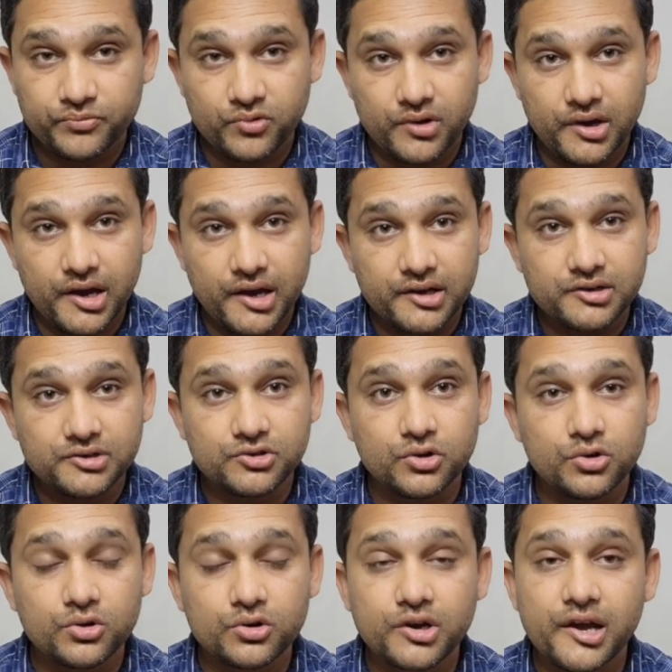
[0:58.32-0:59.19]
तो एग
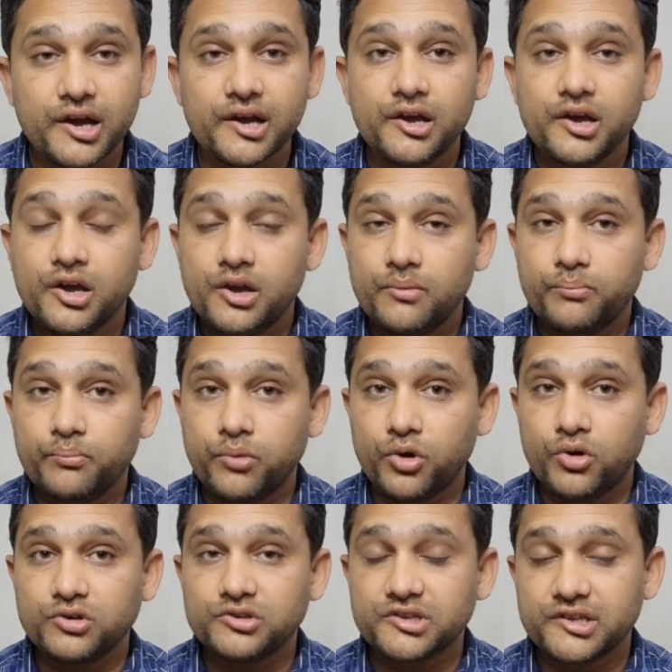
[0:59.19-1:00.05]
योक है
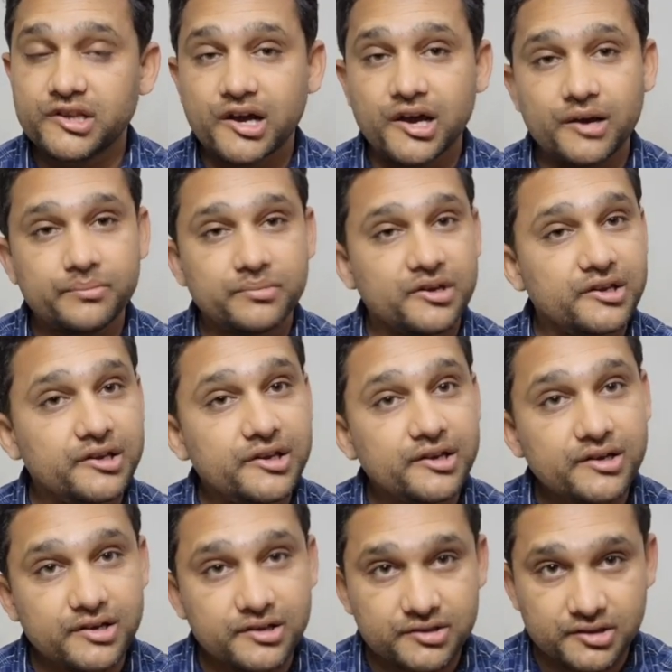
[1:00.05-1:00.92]
बहुत ज़्यादा आपके लिए
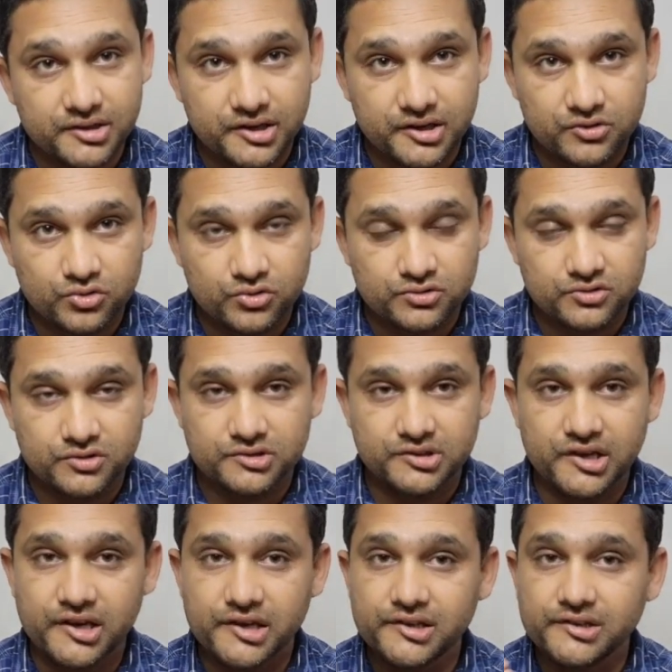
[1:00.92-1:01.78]
खतरनाक हो
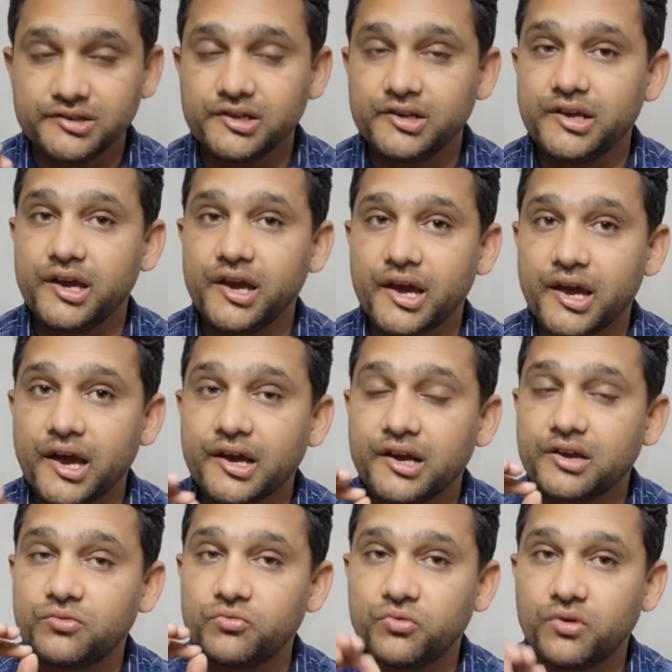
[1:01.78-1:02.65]
सकता है इसलिए
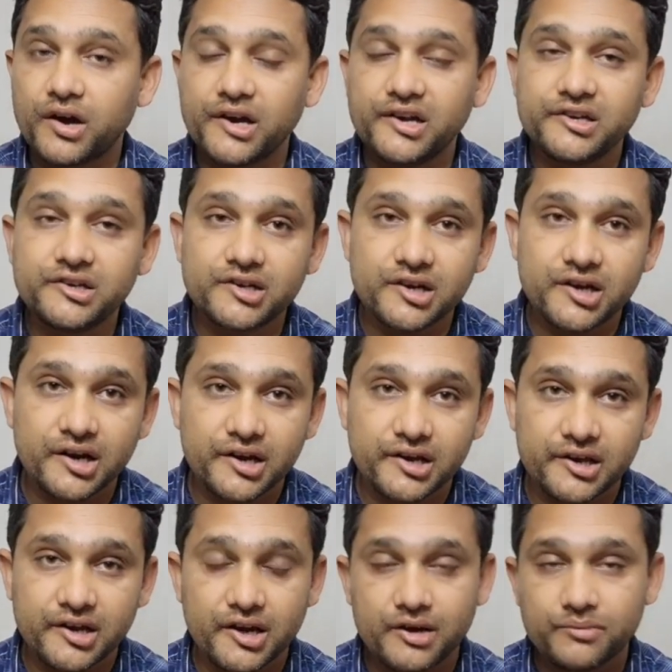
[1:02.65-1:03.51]
एग वाइट
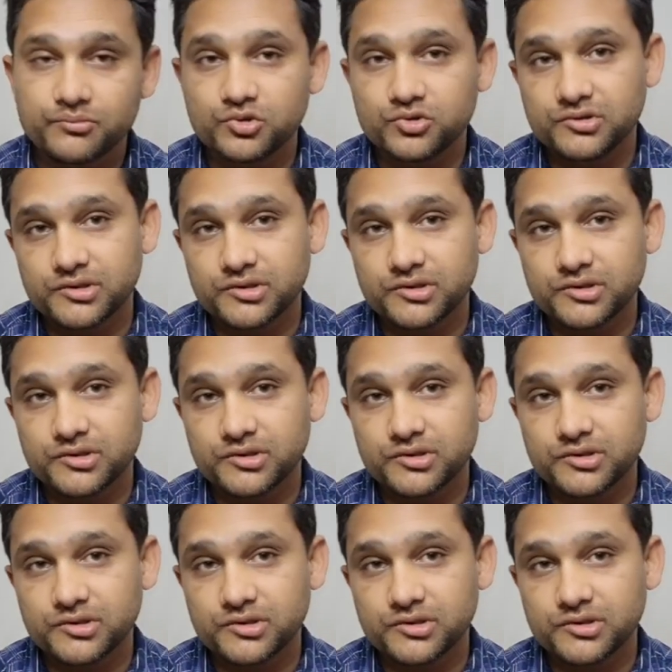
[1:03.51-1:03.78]
खाएं आप तो